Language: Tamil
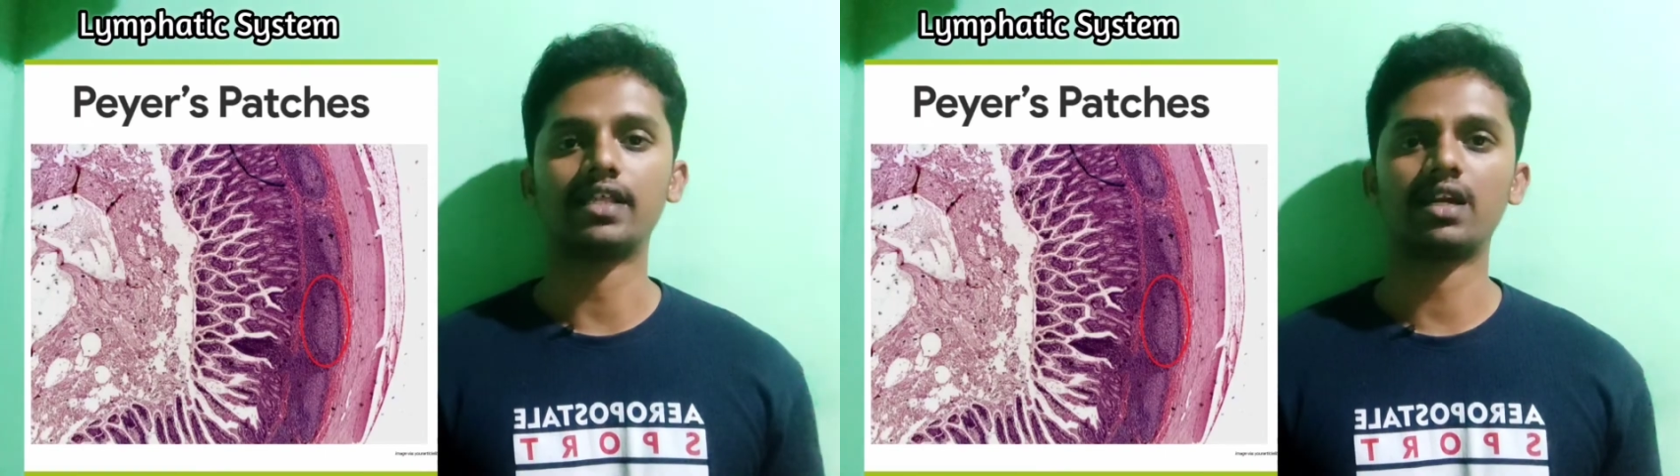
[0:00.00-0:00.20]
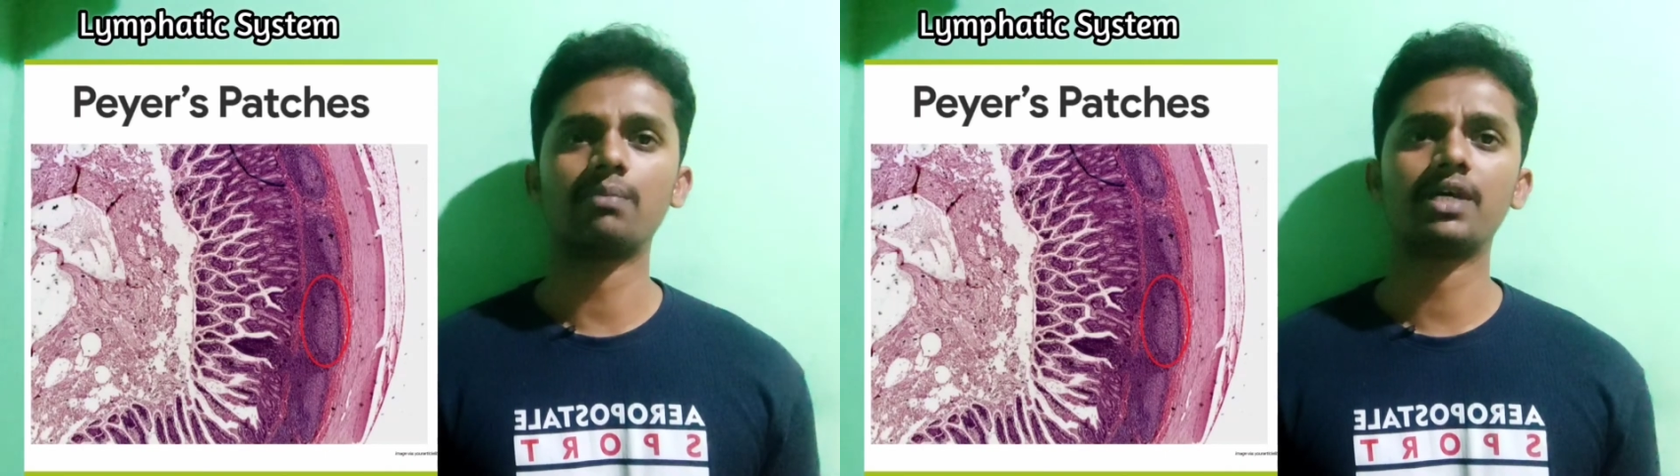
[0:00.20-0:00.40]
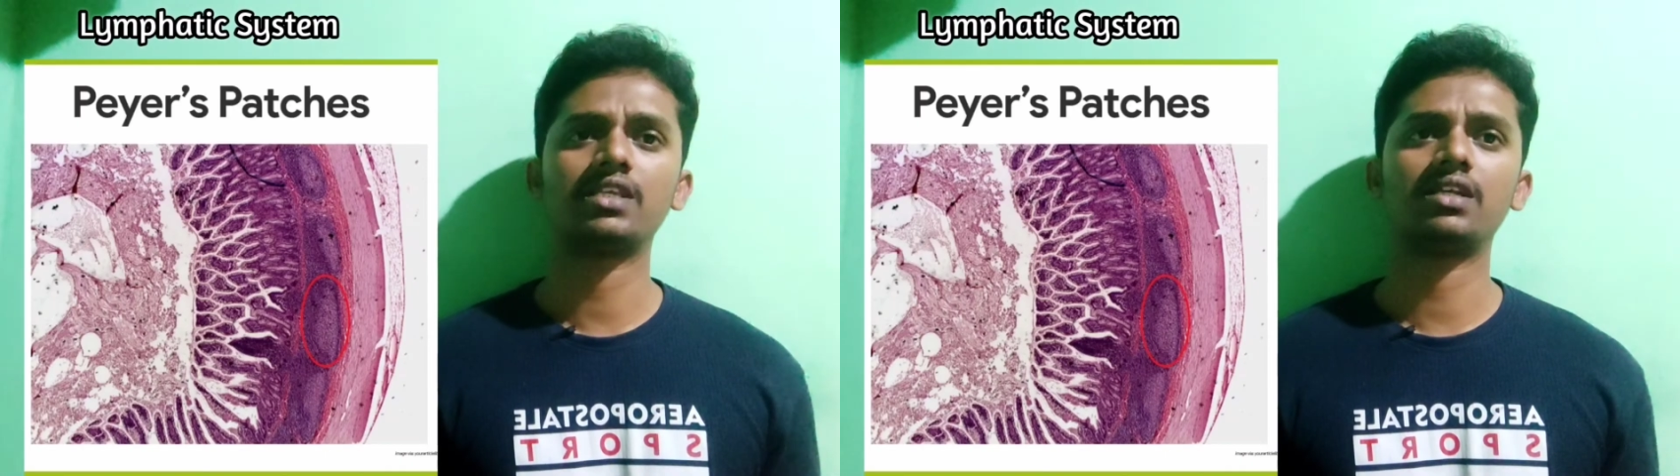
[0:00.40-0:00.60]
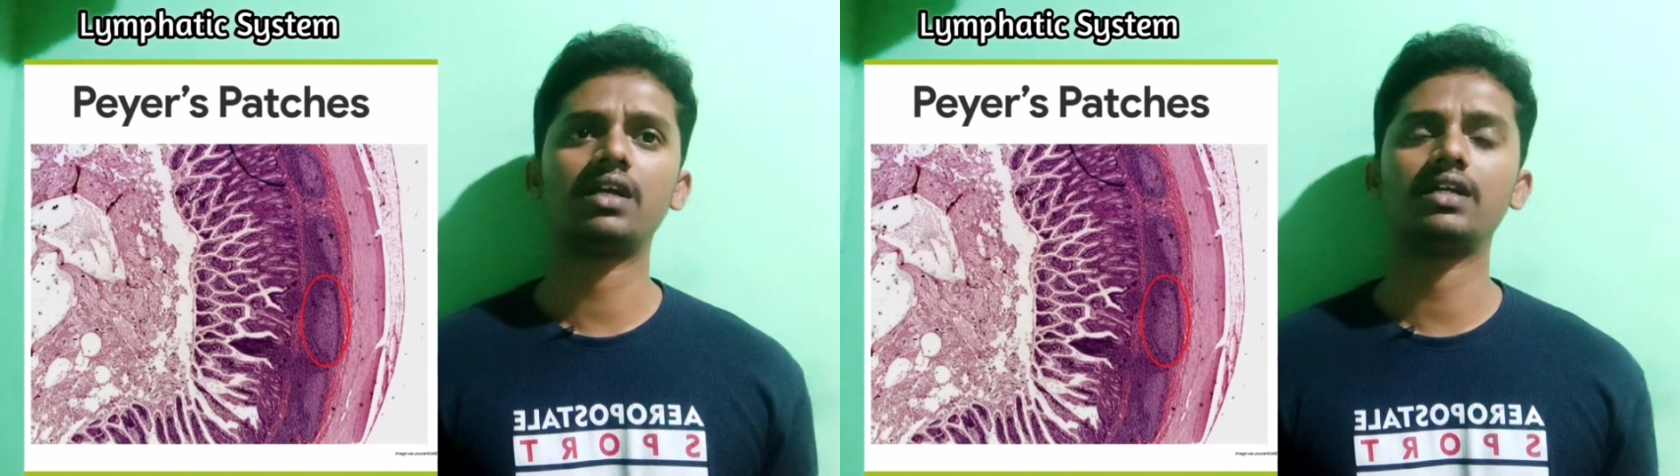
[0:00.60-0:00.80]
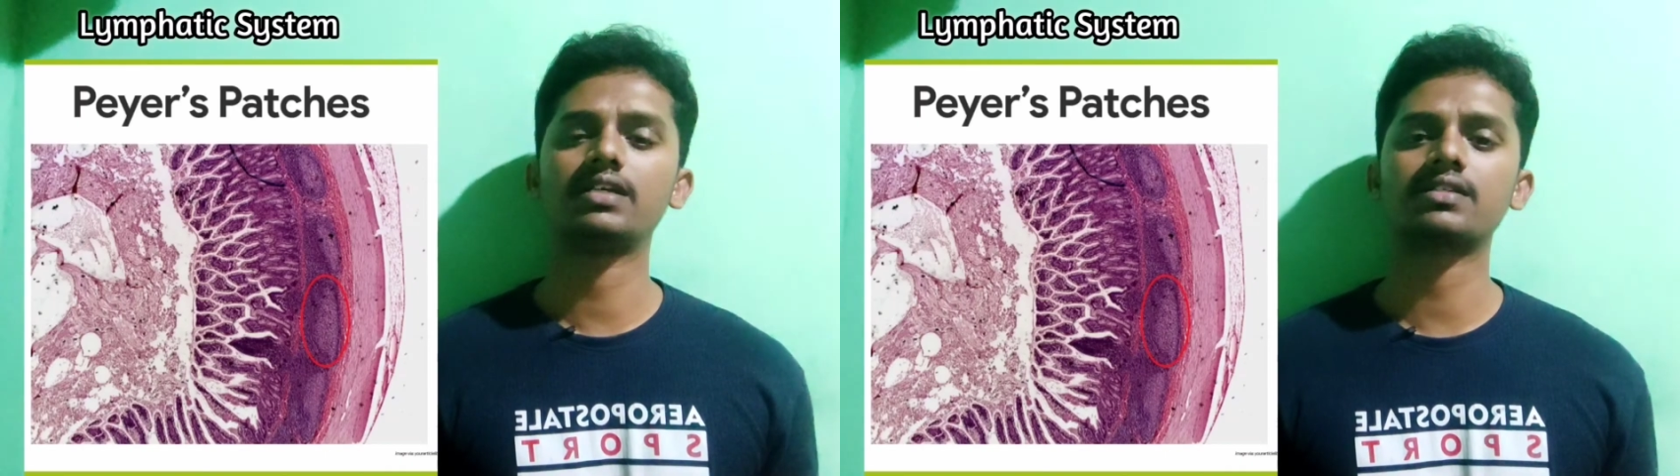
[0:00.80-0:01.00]
அதனால்
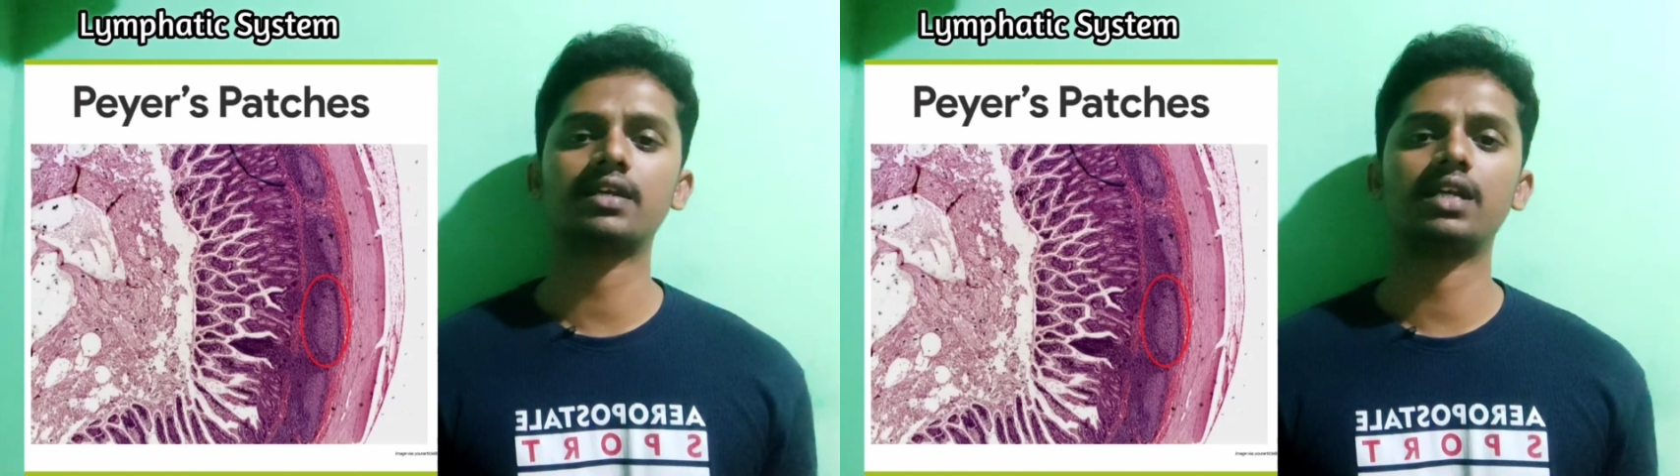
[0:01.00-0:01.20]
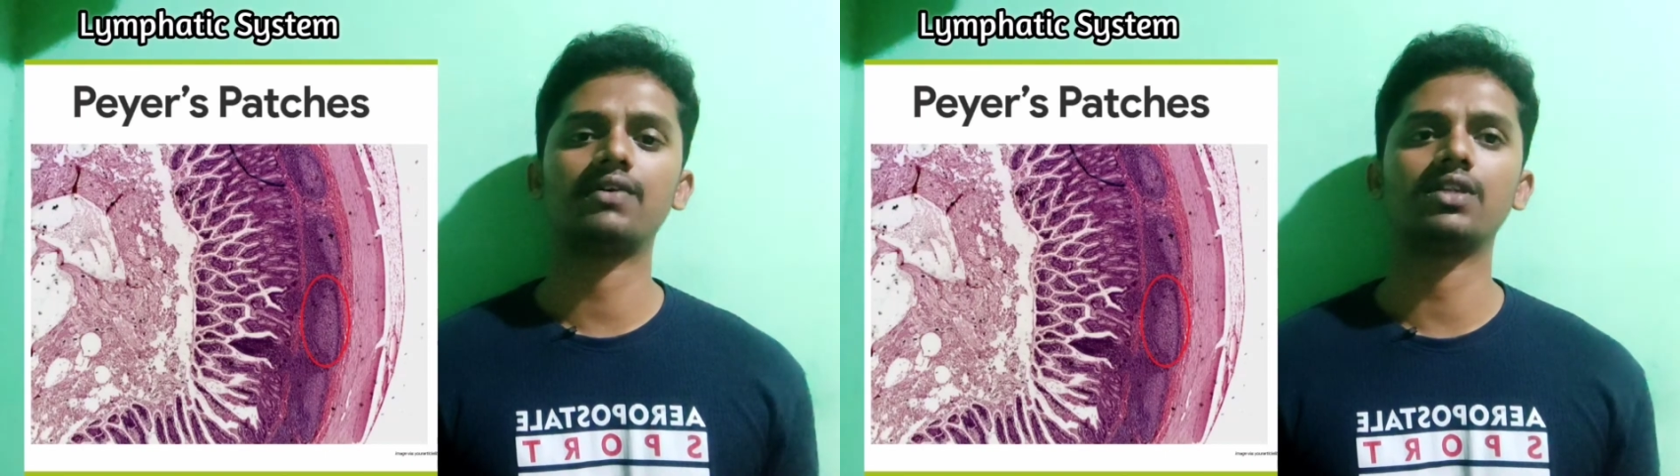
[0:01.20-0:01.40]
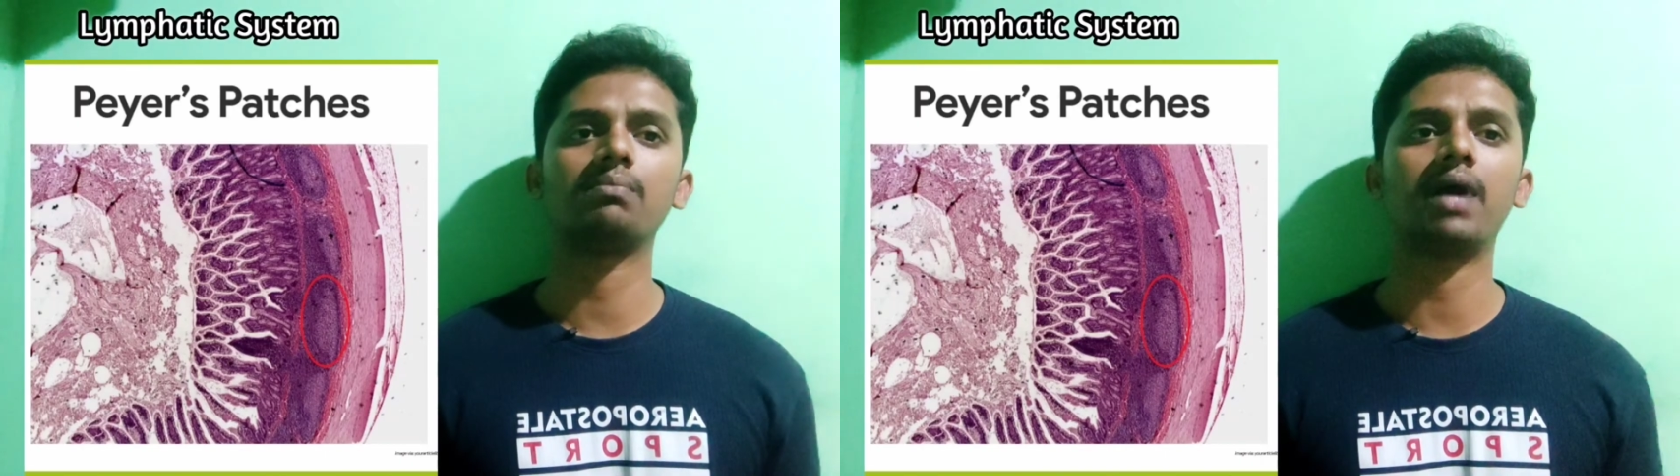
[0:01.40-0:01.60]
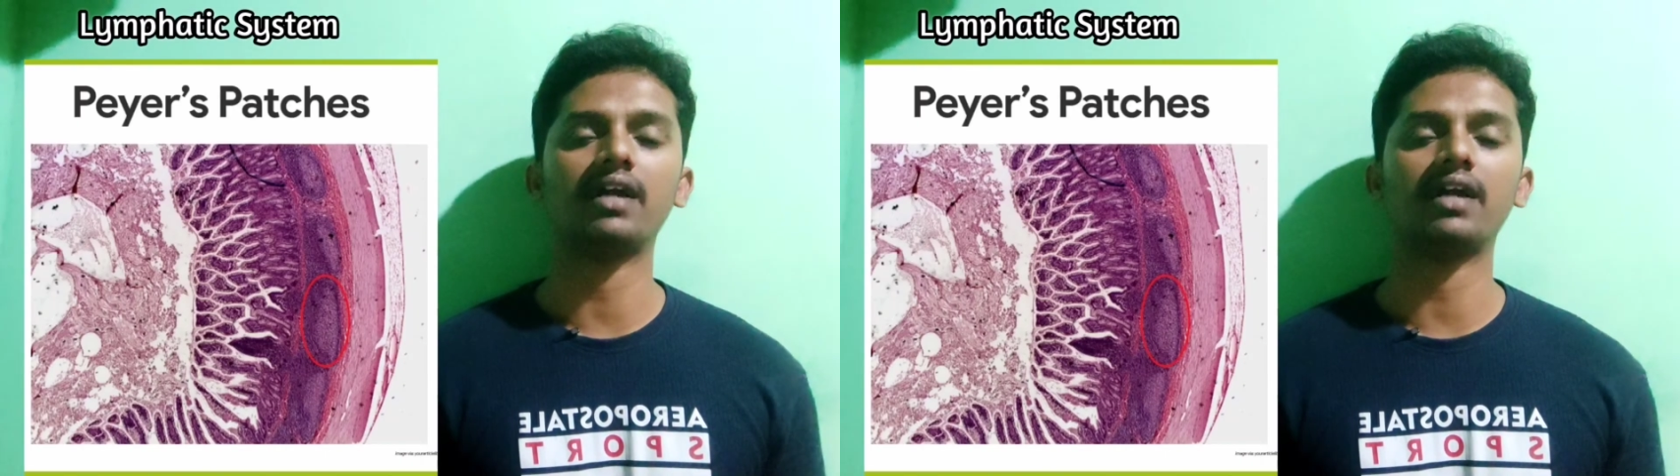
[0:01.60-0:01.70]
பார்த்திங்கன்னா இன்டெஸ்டைனில் வந்து